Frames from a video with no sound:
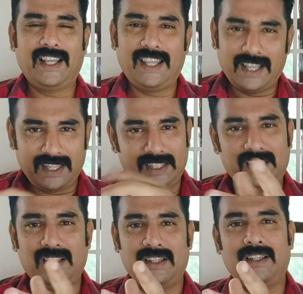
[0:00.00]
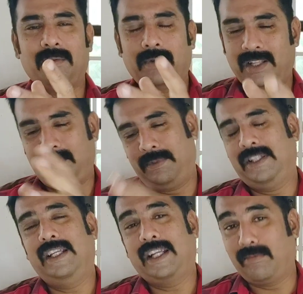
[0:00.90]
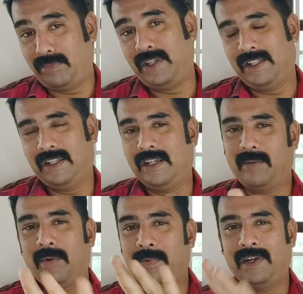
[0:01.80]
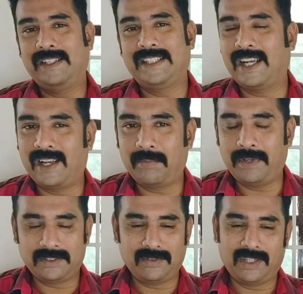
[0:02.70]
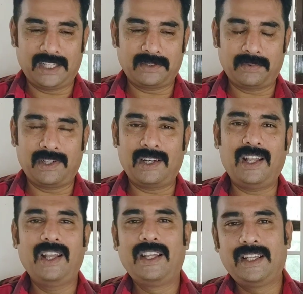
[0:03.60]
நான் ஏன் இந்த படத்தை பற்றி நம்ம இந்த நம்ம பழனி சேனலில் பேசணும்னு ஆசைப்பட்டோம்னா